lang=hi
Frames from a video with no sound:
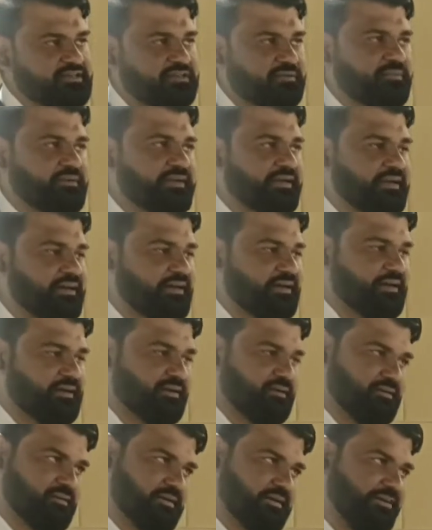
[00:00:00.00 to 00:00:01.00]
कस्टमर का
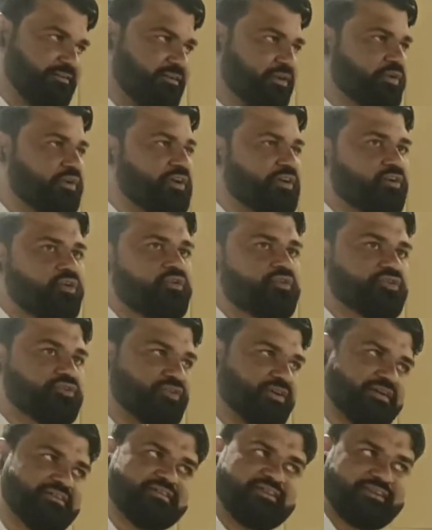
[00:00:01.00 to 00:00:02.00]
केवल और केवल
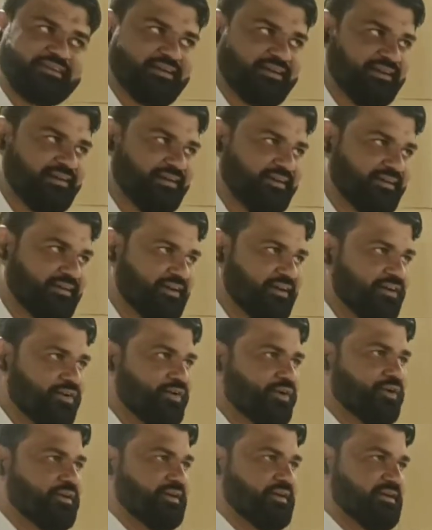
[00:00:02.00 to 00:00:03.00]
विश्वास जीता है
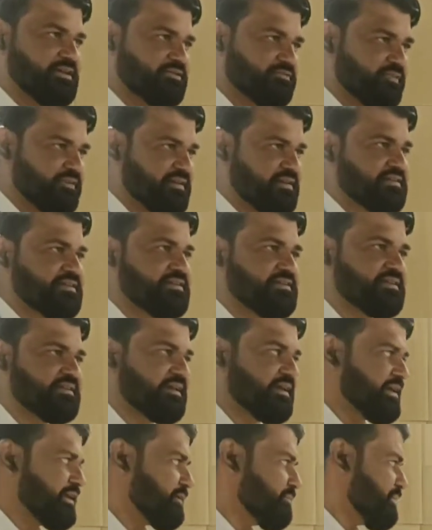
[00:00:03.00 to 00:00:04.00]
और इस वजह से
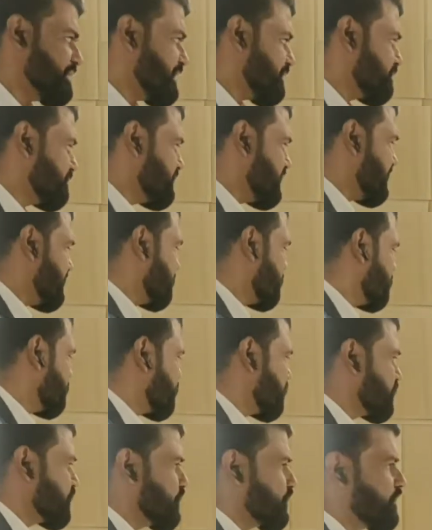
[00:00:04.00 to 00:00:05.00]
जीता है कि भाई हमने
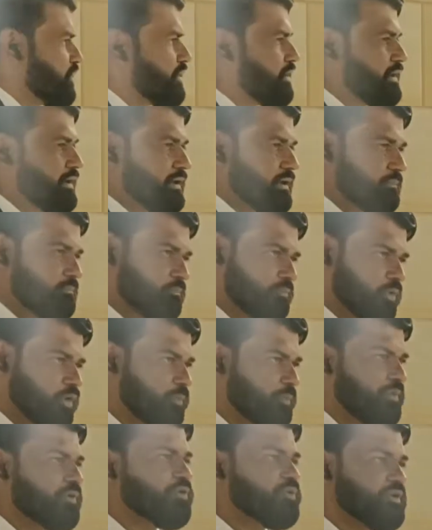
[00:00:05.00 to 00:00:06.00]
उनको
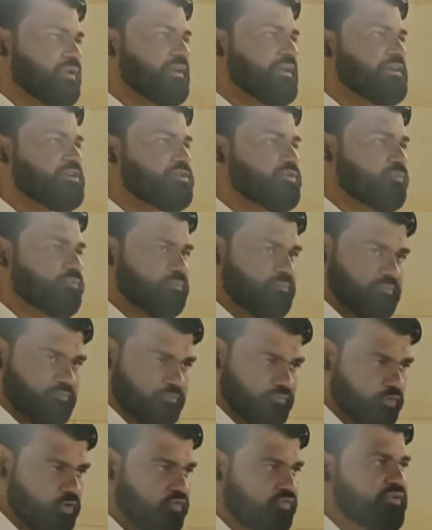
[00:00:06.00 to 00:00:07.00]
प्रॉपर उनकी जो
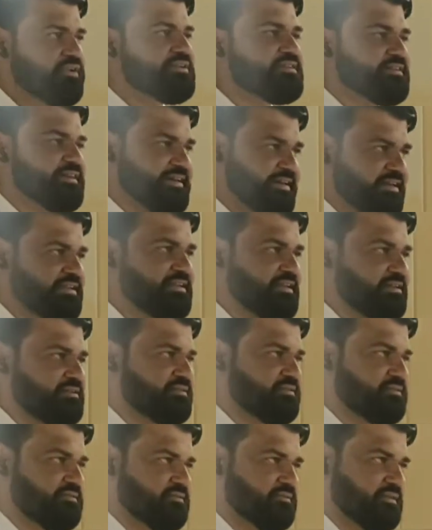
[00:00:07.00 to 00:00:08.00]
फुलफिल चाहिए थी
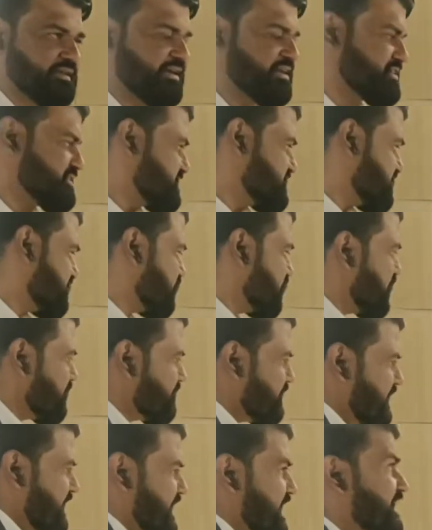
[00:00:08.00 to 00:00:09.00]
सारी चीजें वो
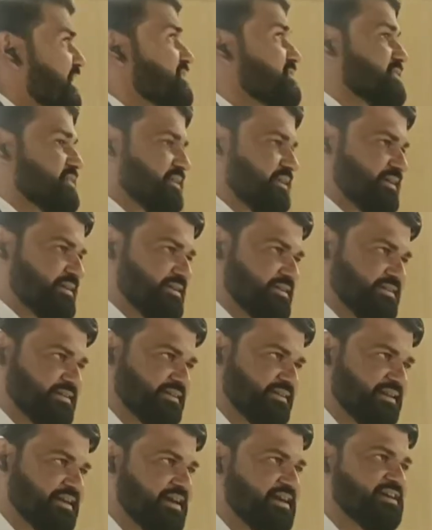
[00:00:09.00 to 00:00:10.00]
हमने एक ही छत के
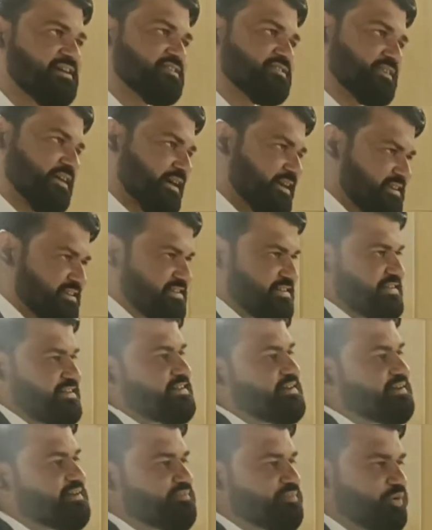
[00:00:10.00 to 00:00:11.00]
नीचे सारी
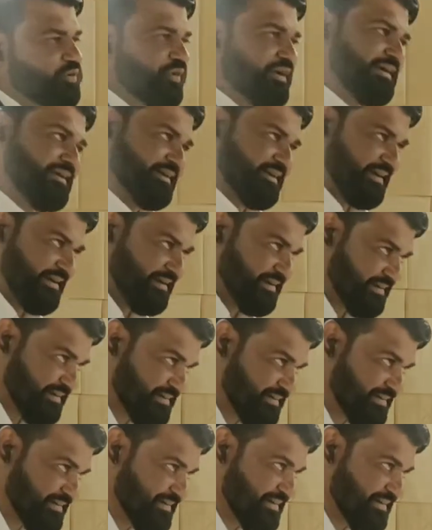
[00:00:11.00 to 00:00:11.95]
चीजें प्रोवाइड भटकने की